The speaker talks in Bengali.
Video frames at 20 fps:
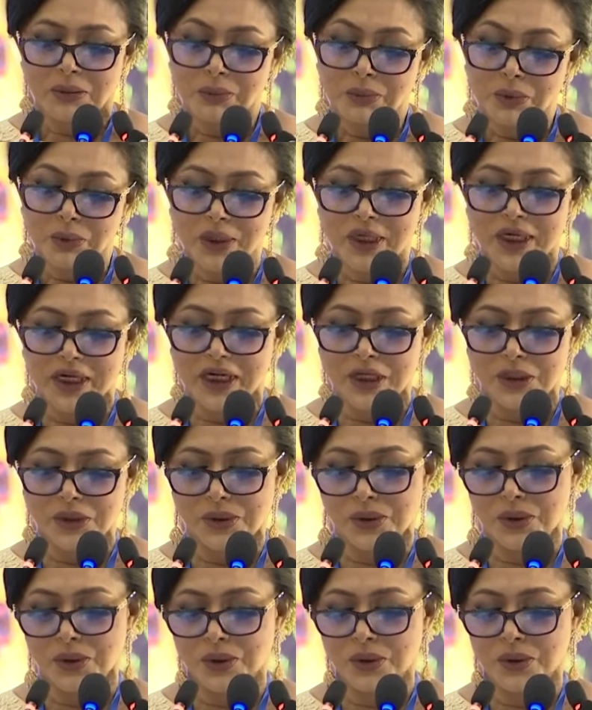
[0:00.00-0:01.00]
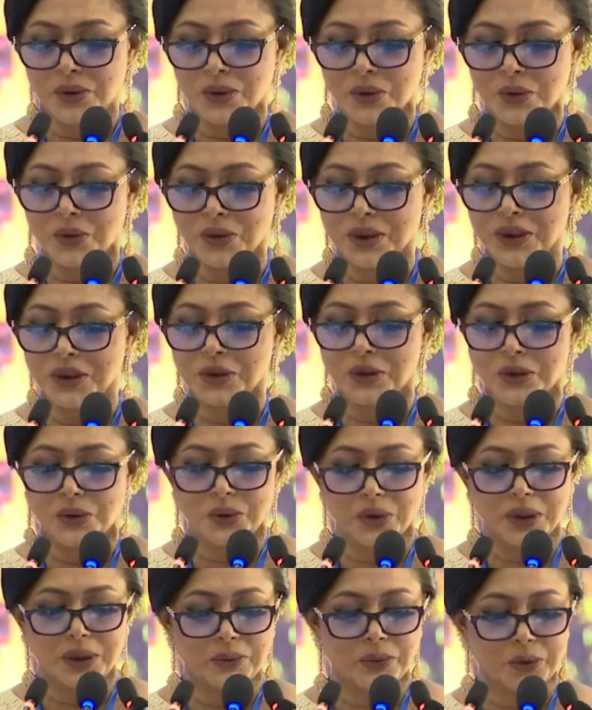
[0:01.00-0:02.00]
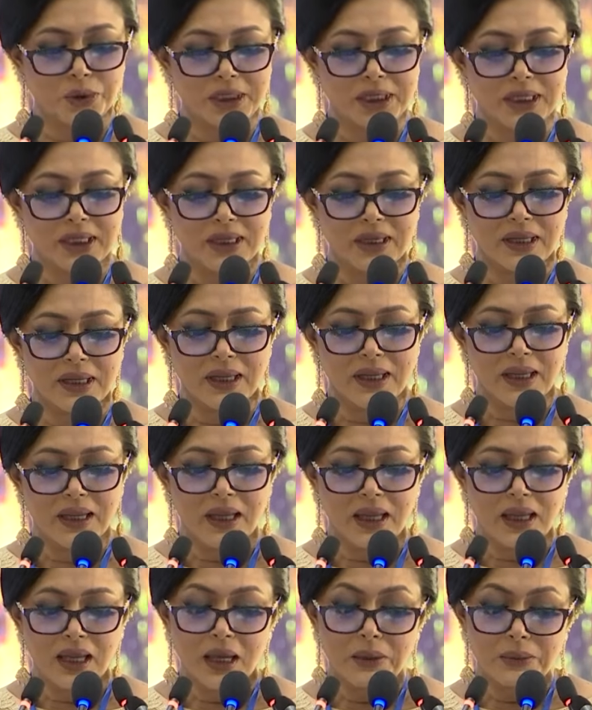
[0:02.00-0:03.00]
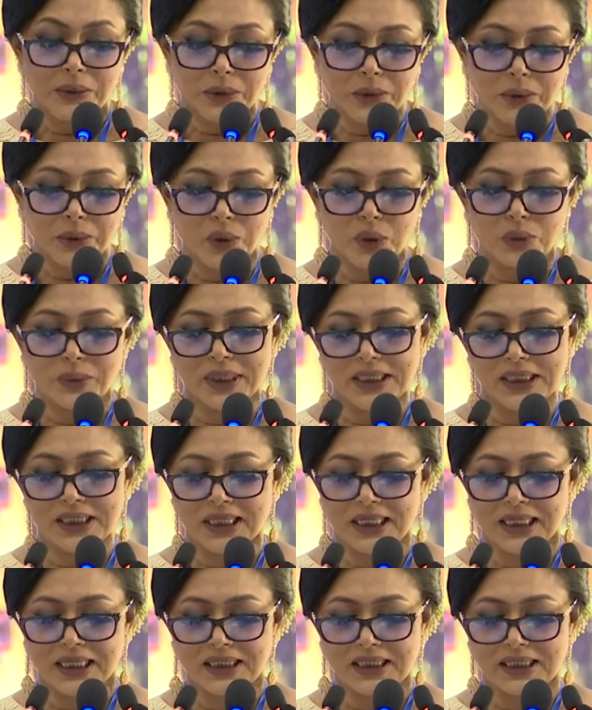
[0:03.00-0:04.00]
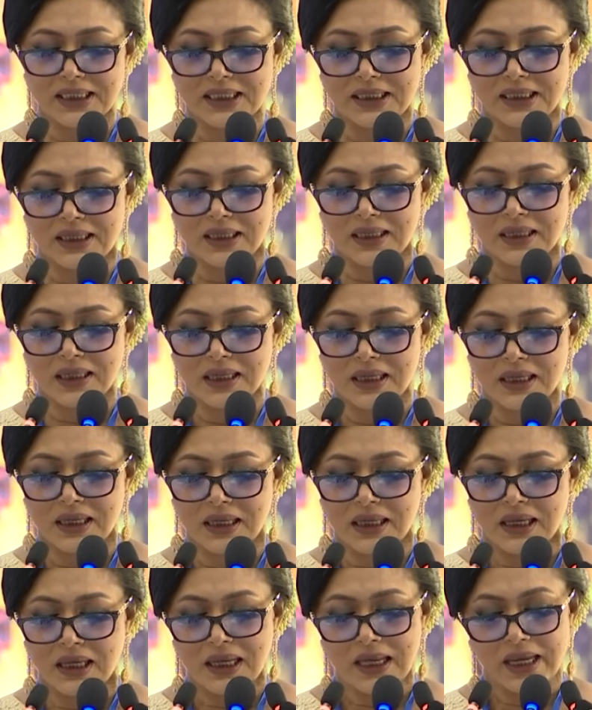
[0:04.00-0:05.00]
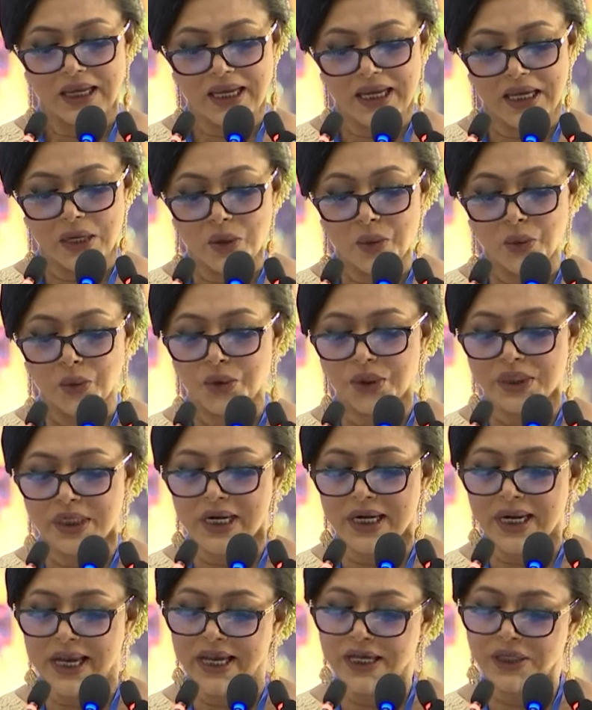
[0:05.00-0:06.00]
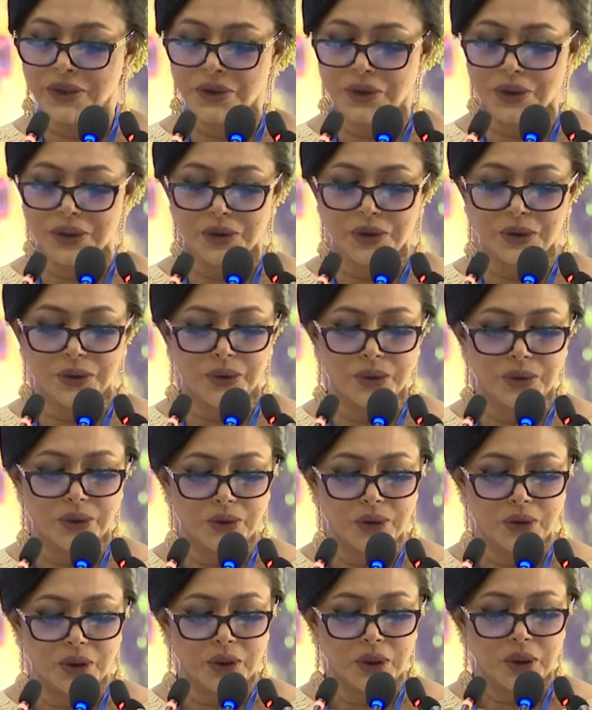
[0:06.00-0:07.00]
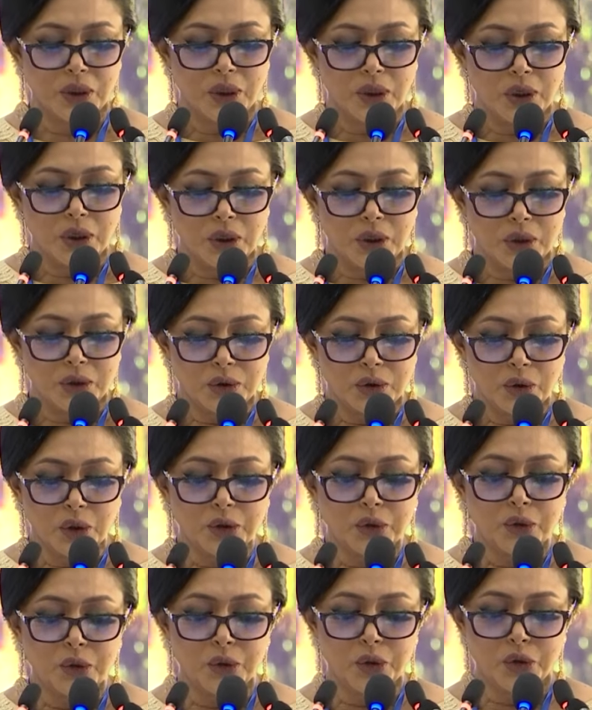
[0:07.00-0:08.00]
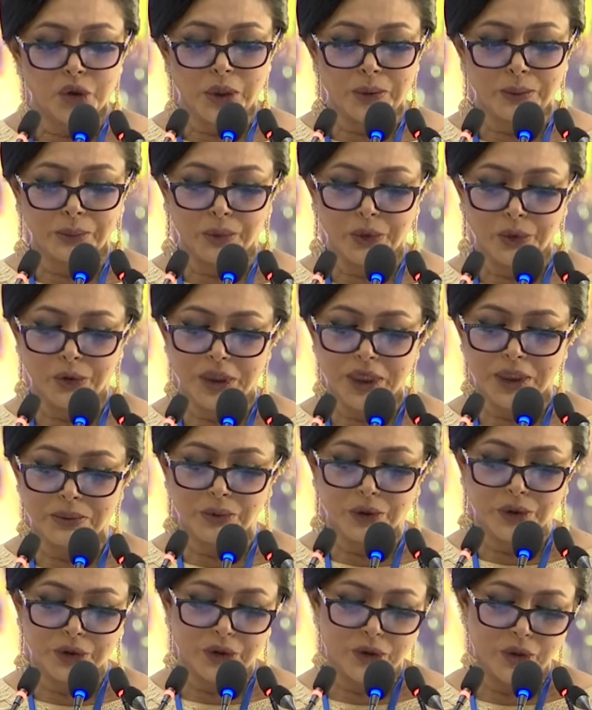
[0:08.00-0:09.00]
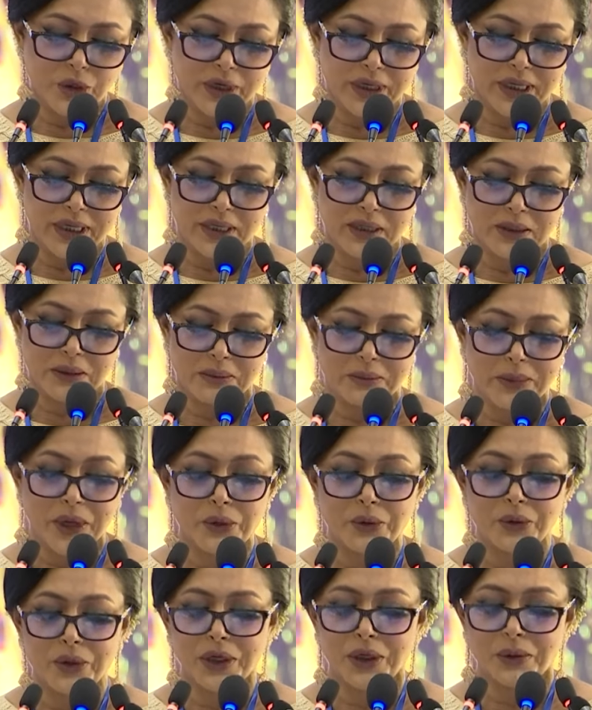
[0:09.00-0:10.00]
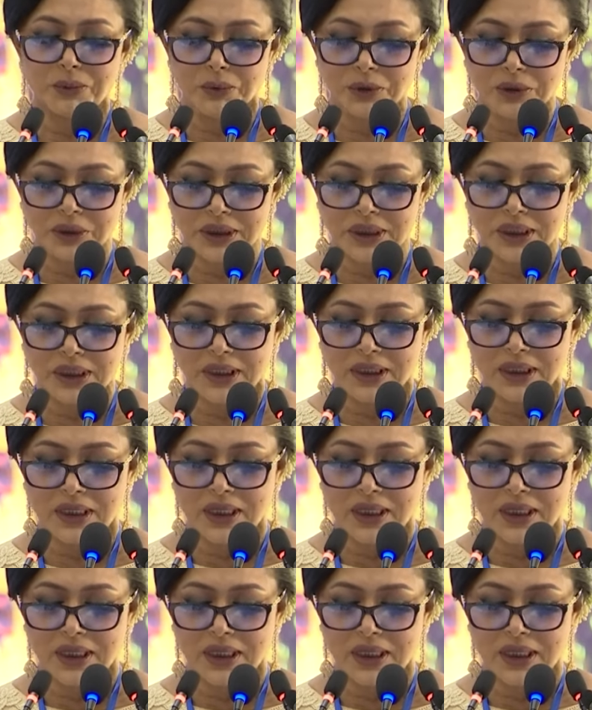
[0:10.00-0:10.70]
প্রদানের জন্য গঠিত জুরি বোর্ডকে আমি ধন্যবাদ জানাচ্ছি এই অনুষ্ঠান আয়োজনের জন্য তথ্য সম্প্রচার মন্ত্রণালয়ের মাননীয় মন্ত্রী